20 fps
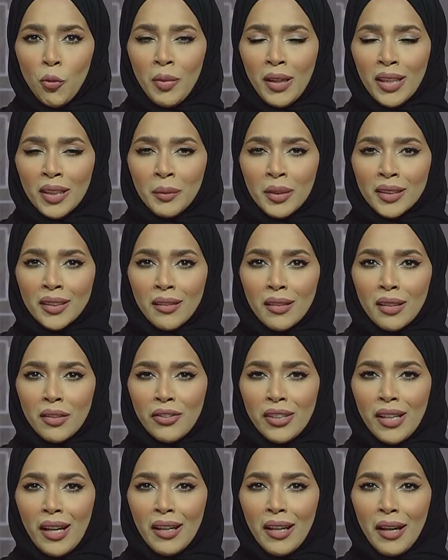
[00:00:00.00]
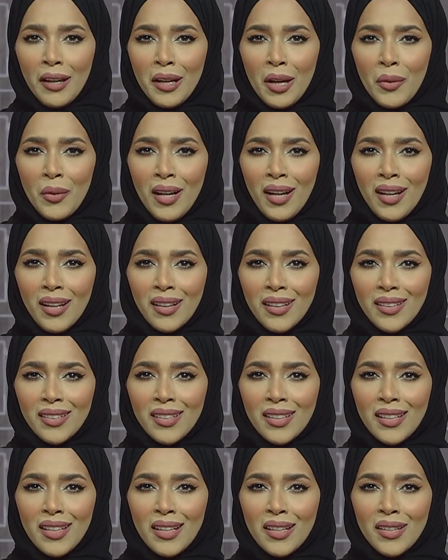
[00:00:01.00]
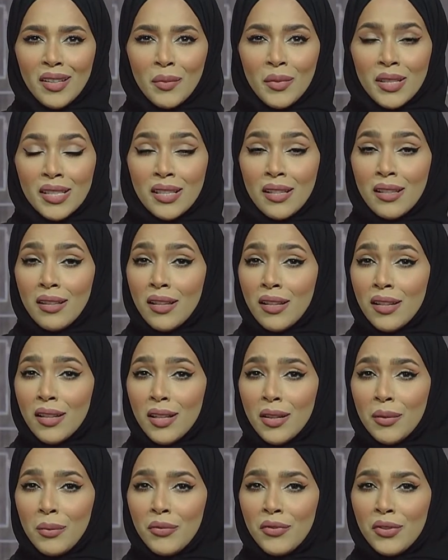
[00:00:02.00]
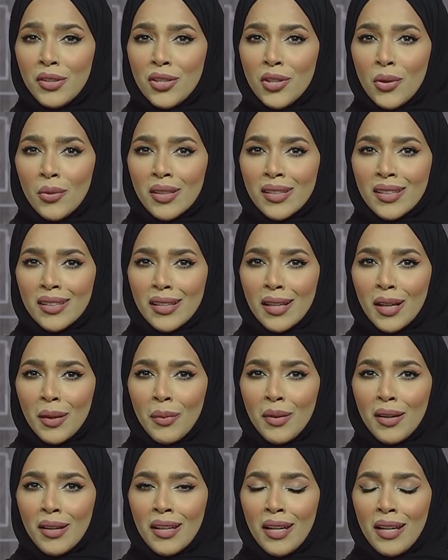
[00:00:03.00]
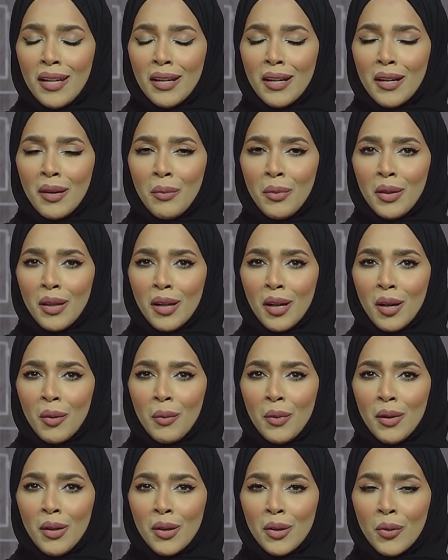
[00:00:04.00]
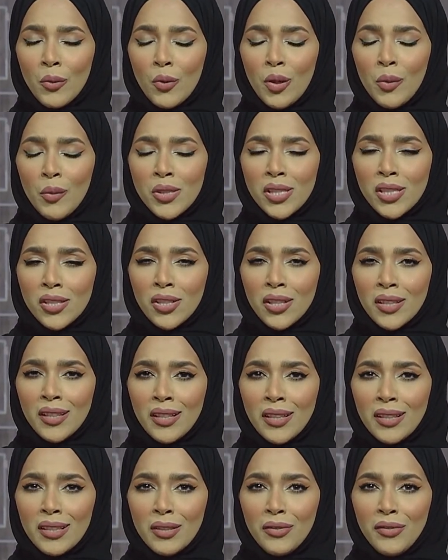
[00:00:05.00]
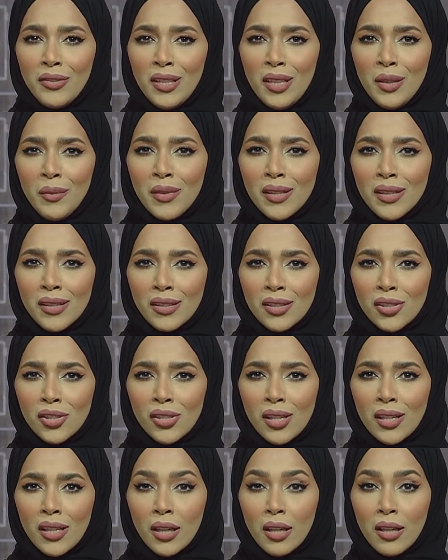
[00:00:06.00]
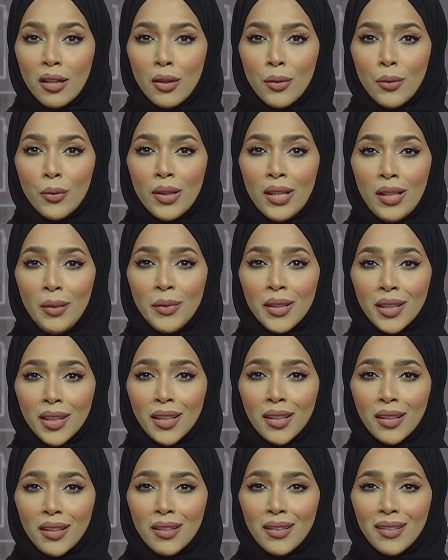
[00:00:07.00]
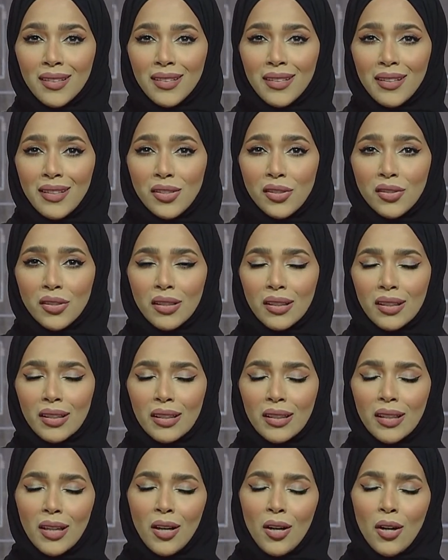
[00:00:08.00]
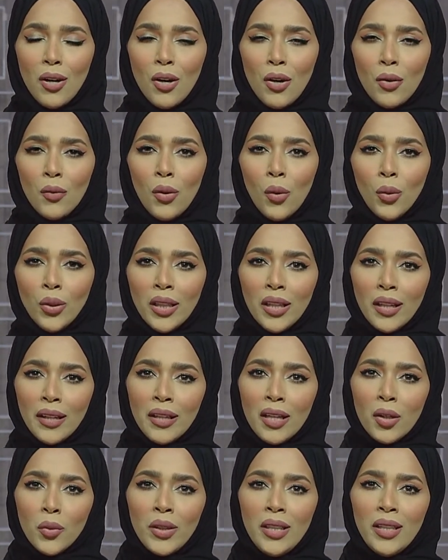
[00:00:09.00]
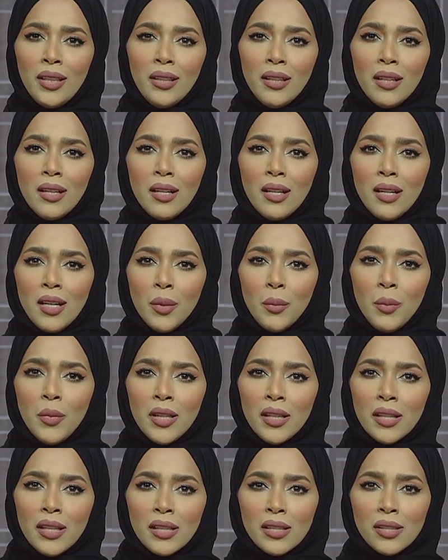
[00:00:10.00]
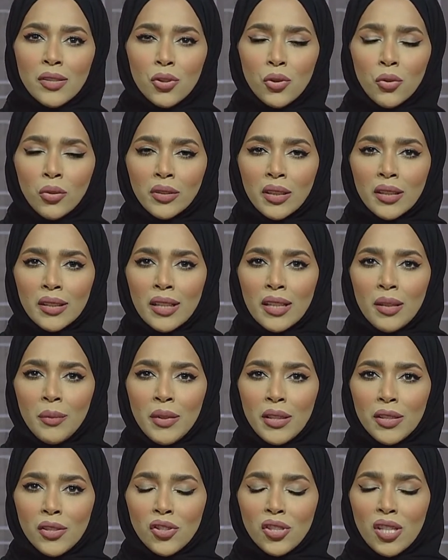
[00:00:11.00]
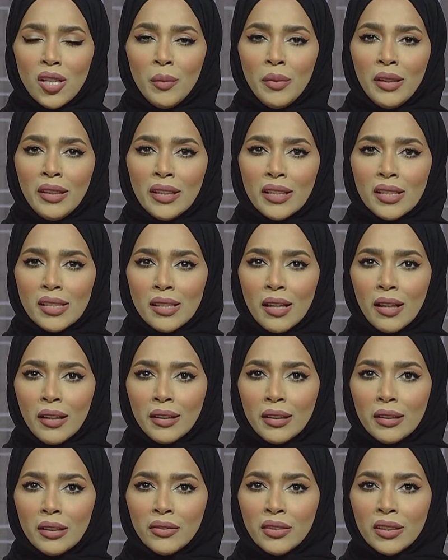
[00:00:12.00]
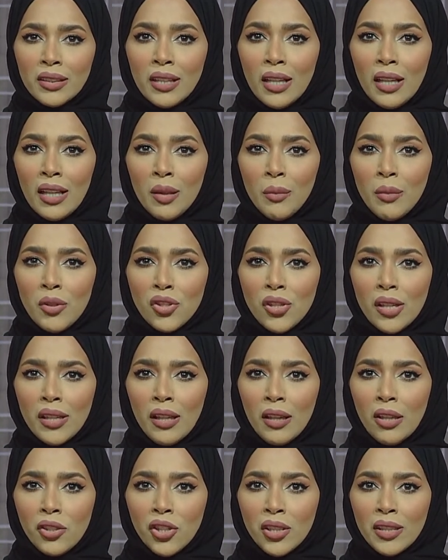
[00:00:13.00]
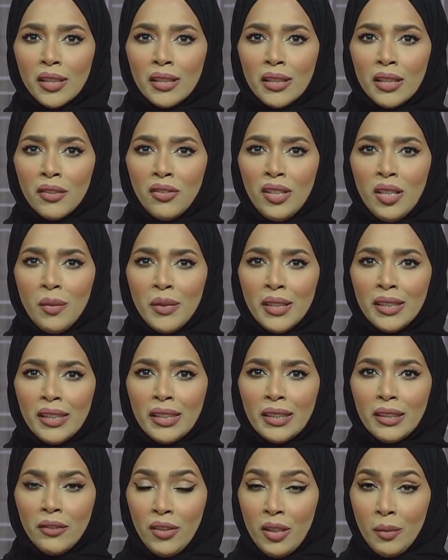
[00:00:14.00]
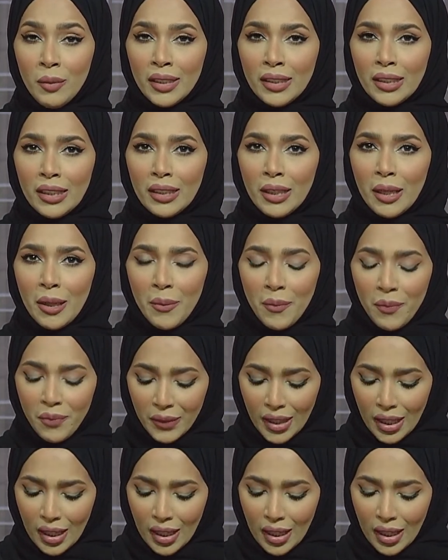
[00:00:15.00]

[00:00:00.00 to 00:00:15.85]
وبعد ما تعرفنا على عناوين حلقتنا لهذا المساء نذهب في جولة إخبارية لأهم الأخبار والمستجدات في إمارة الشارقة والمنطقة الشرقية وأولى العناوين مركز شرطة كلباء الشامل يستعد لافتتاح المشاريع الجديدة في, مدينة في المدينة